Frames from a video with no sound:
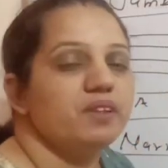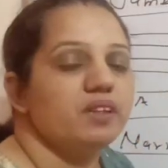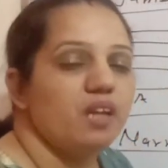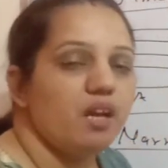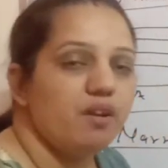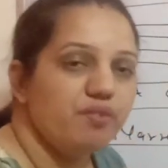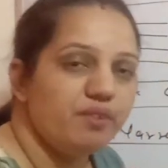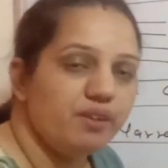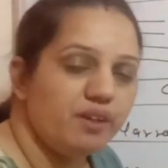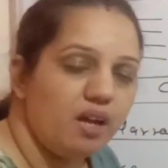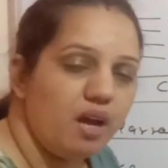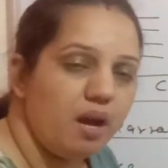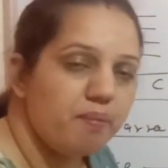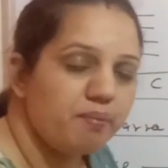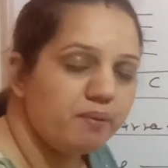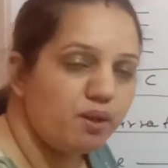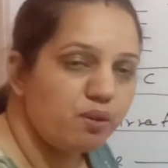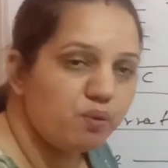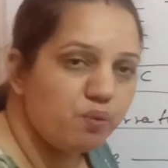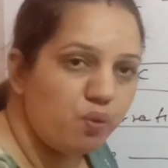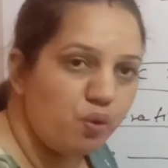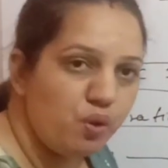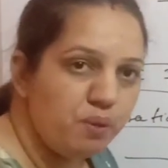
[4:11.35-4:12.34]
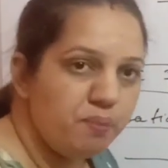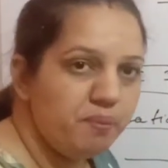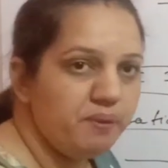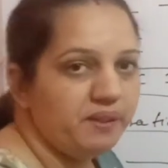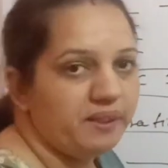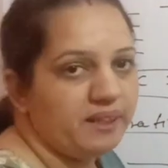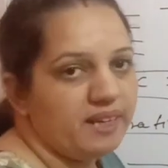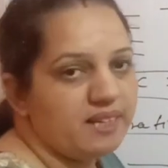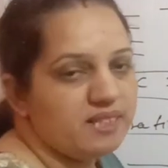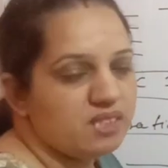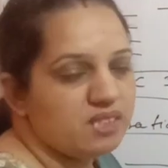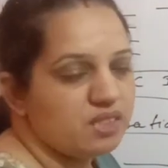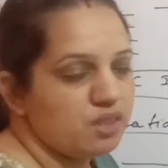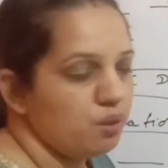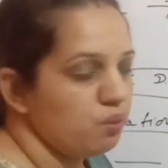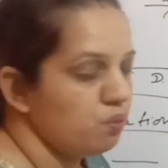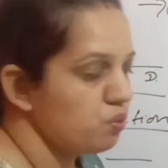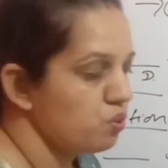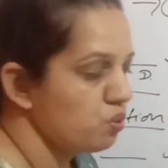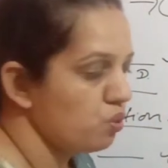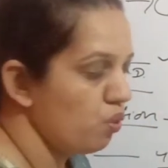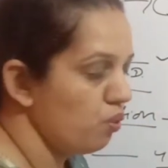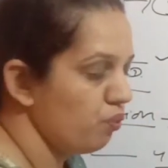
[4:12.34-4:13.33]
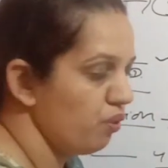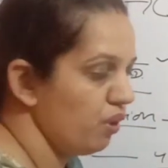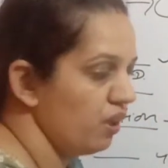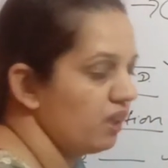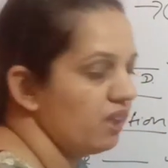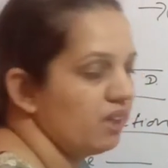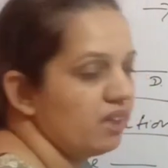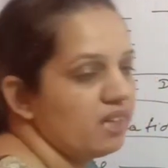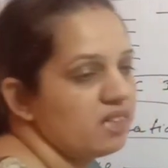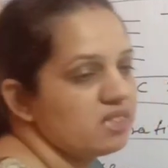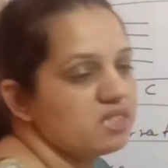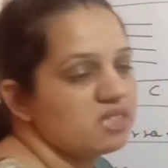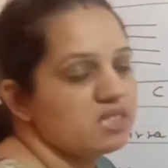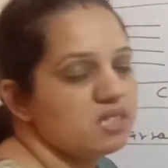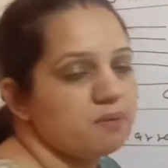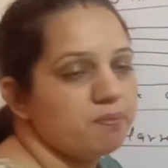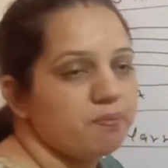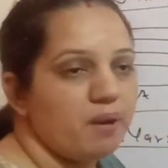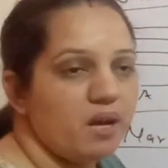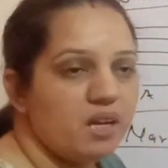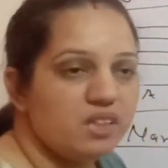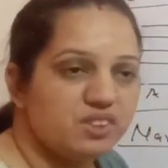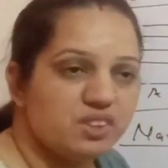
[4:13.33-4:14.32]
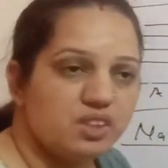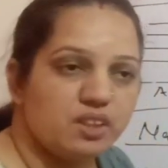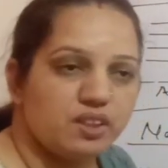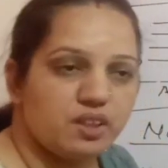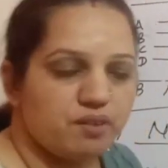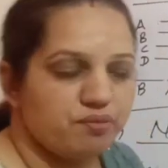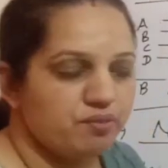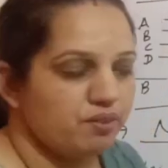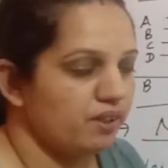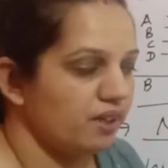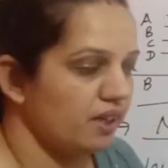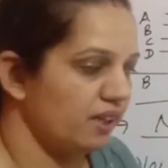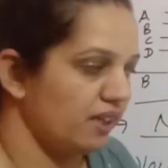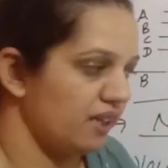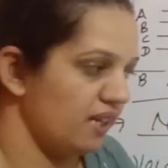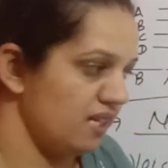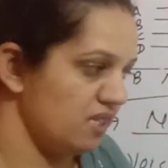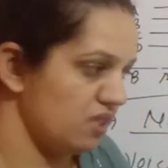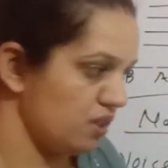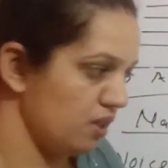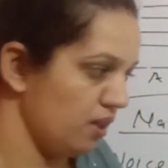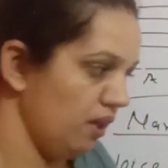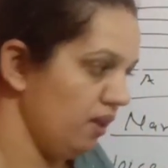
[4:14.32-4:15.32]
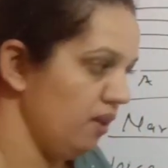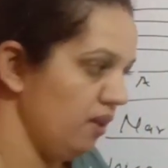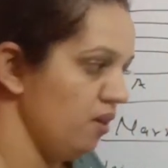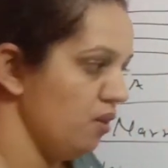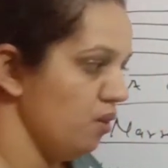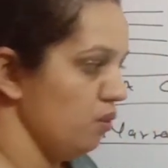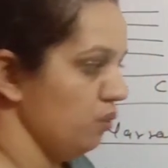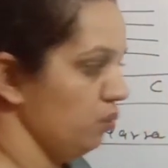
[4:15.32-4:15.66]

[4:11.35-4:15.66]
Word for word: या फिर आपका कोई भी टेंस है उसको फिल करना जैसे पास्ट इंडेफिनेट टेंस है